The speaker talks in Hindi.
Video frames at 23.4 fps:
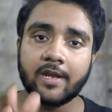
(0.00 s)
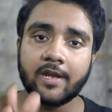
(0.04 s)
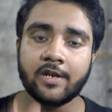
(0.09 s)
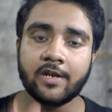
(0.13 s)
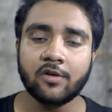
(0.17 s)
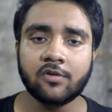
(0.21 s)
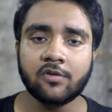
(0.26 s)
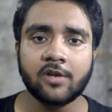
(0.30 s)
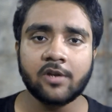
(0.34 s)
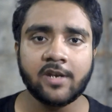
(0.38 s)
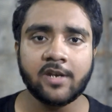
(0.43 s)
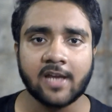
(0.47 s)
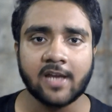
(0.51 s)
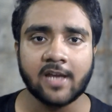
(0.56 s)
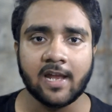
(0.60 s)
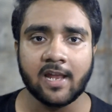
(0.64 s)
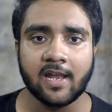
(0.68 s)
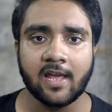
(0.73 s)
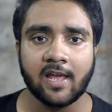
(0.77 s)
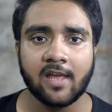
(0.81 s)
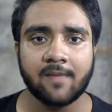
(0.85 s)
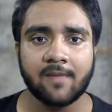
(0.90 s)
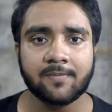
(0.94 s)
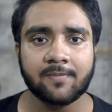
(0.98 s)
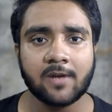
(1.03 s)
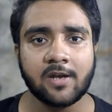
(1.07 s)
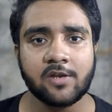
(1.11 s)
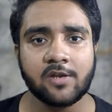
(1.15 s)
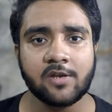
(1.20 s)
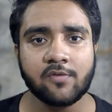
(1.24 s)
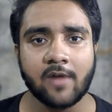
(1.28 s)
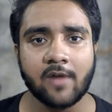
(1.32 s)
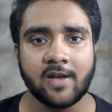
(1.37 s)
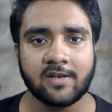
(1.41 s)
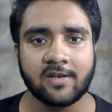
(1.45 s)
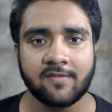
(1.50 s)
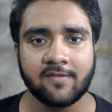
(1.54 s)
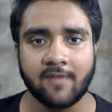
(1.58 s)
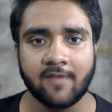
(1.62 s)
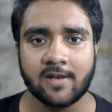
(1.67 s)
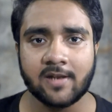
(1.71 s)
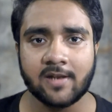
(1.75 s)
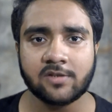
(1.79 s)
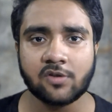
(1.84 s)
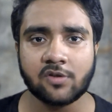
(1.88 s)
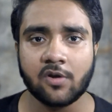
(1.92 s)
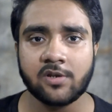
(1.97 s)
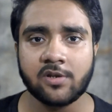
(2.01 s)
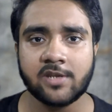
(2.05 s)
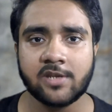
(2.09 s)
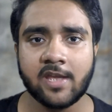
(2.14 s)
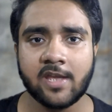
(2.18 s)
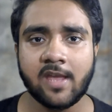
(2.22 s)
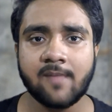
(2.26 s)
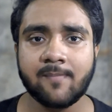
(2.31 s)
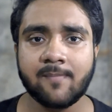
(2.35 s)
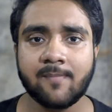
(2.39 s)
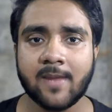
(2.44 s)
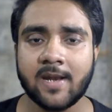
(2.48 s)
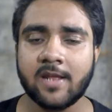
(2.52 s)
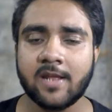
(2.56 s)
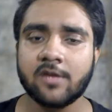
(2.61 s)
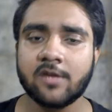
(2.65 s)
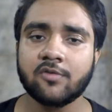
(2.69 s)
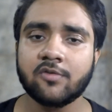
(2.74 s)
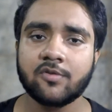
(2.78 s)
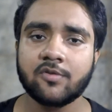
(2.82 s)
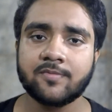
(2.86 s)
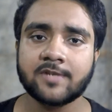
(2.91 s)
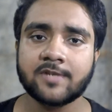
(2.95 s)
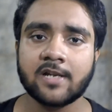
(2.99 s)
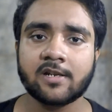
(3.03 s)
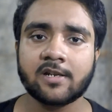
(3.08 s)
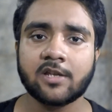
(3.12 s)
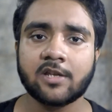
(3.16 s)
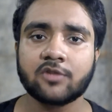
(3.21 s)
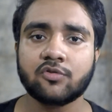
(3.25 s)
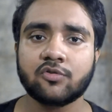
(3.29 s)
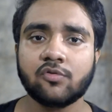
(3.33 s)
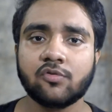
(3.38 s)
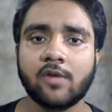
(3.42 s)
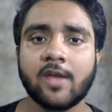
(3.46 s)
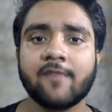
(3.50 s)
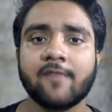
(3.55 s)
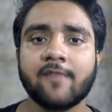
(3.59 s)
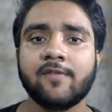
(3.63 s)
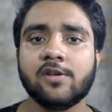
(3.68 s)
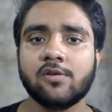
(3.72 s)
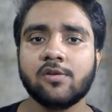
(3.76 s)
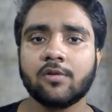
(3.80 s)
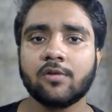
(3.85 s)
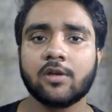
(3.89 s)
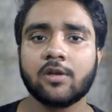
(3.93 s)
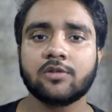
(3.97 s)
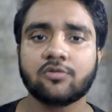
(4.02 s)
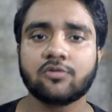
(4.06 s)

इन्होंने निकाला है अपना न्यू एंटीवायरस और ये मेरे यूट्यूब चैनल के थ्रू एक वीडियो के